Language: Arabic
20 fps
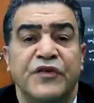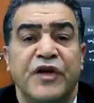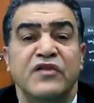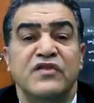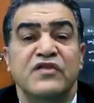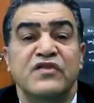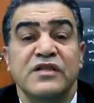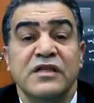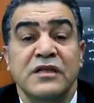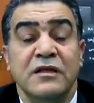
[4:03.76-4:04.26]

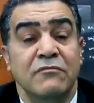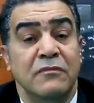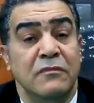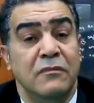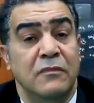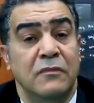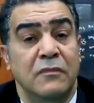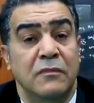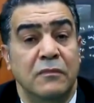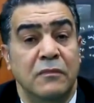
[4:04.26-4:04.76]
تنظيم
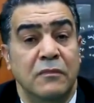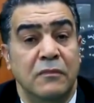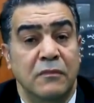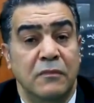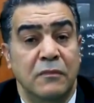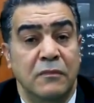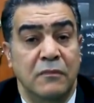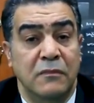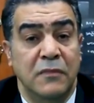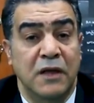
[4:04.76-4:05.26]

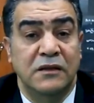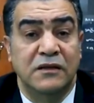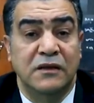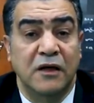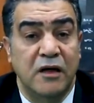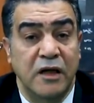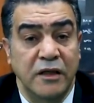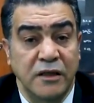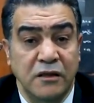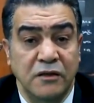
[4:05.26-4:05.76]

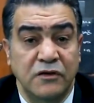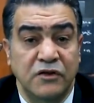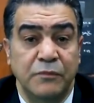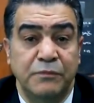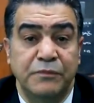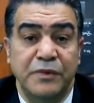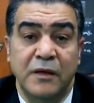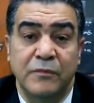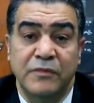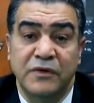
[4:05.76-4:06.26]
التقارير
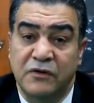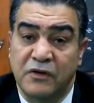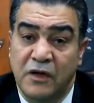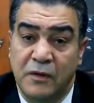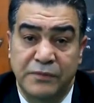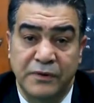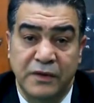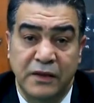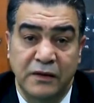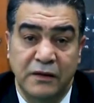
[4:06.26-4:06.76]
الطبية
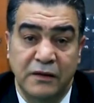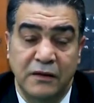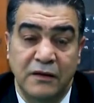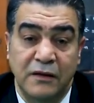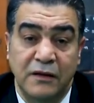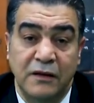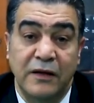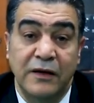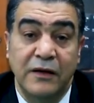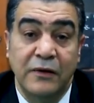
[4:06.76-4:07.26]
بالطبع
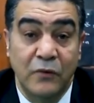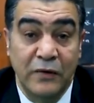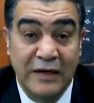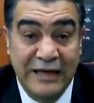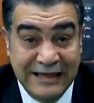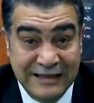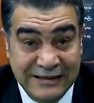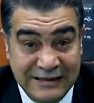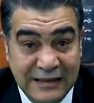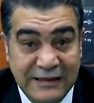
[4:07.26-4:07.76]

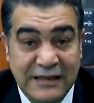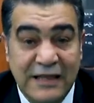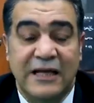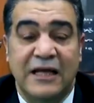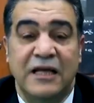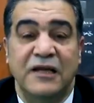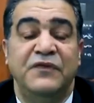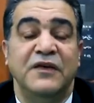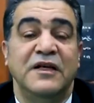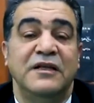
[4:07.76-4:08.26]
إعدادها
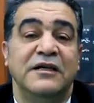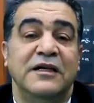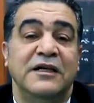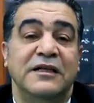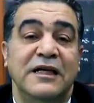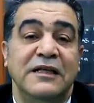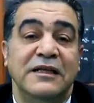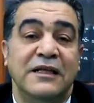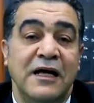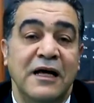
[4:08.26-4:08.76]
كيفية
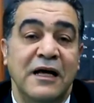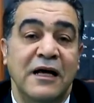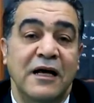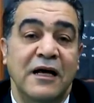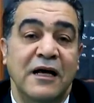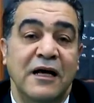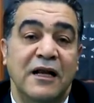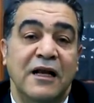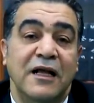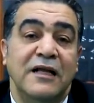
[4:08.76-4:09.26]
إعدادها
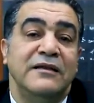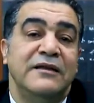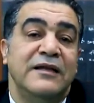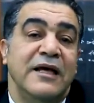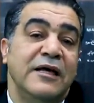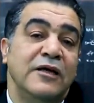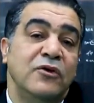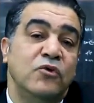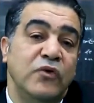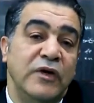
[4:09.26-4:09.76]
لن
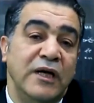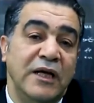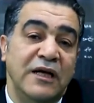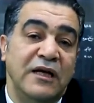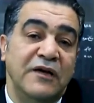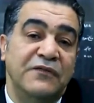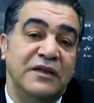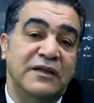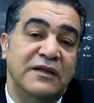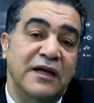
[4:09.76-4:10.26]
تجدوا
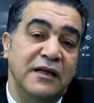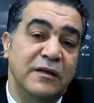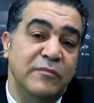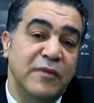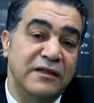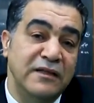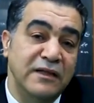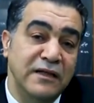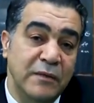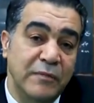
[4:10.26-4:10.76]
إلا في
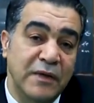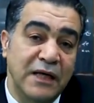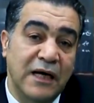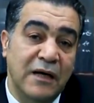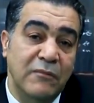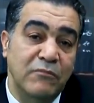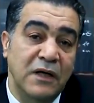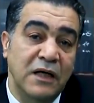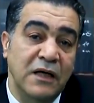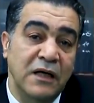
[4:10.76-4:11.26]
تعليمات النيابة
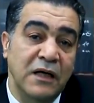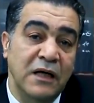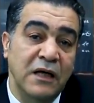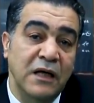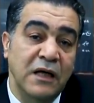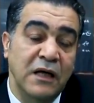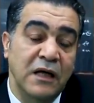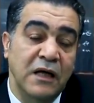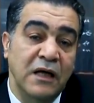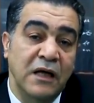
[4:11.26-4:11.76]
العامة
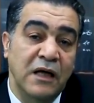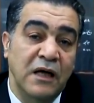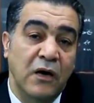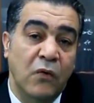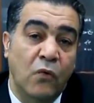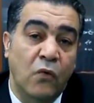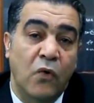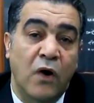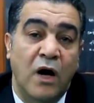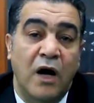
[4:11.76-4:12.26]

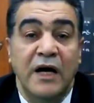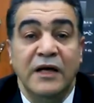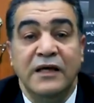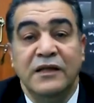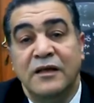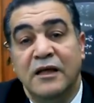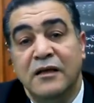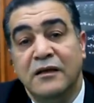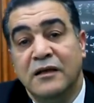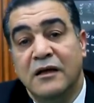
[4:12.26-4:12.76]

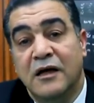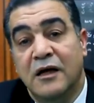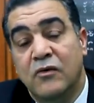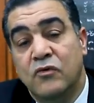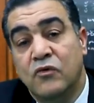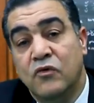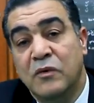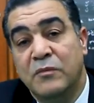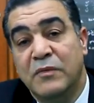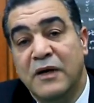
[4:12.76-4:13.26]
وايضا
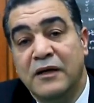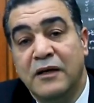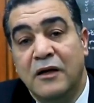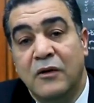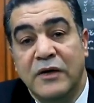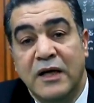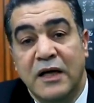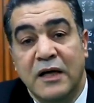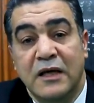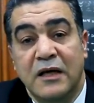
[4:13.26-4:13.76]
اقول بان
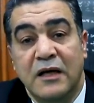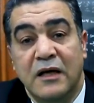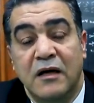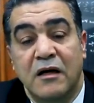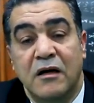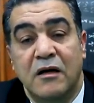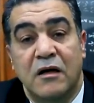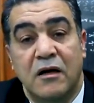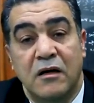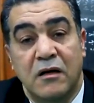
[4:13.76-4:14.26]
هناك
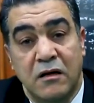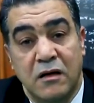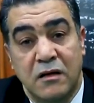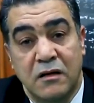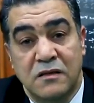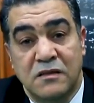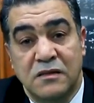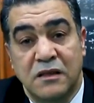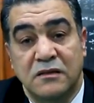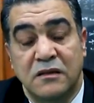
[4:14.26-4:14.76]

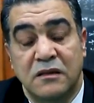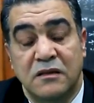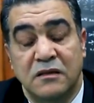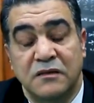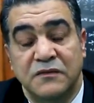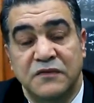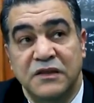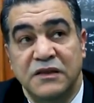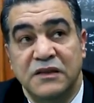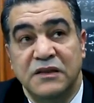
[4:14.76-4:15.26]
قرار صدر
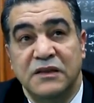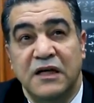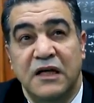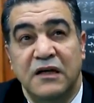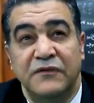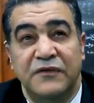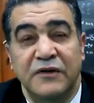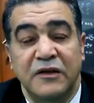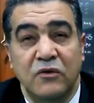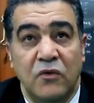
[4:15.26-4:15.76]
في
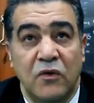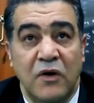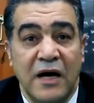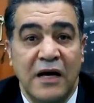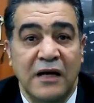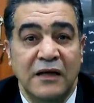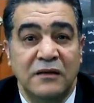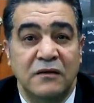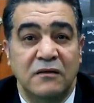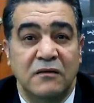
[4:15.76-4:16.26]

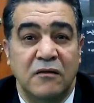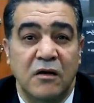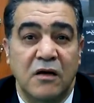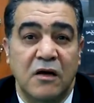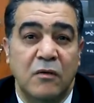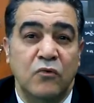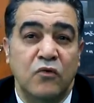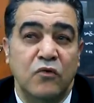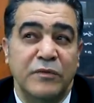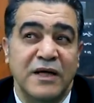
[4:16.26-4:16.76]
2001
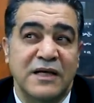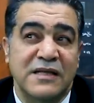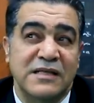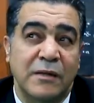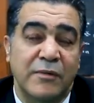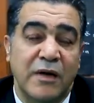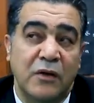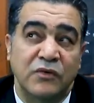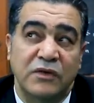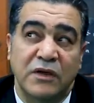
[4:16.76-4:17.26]
رقمه
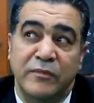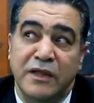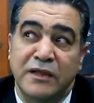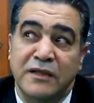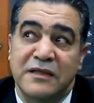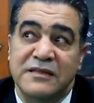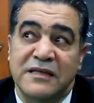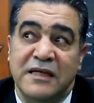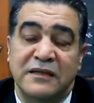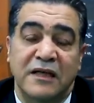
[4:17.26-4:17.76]

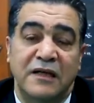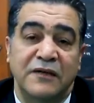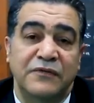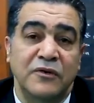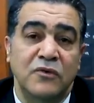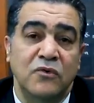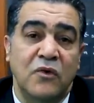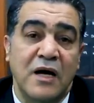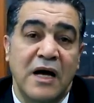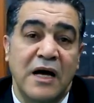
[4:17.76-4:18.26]
187 سنه
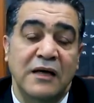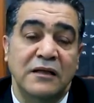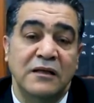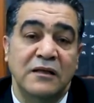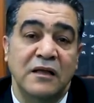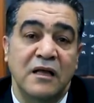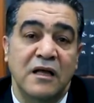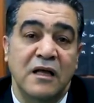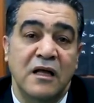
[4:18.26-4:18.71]
2001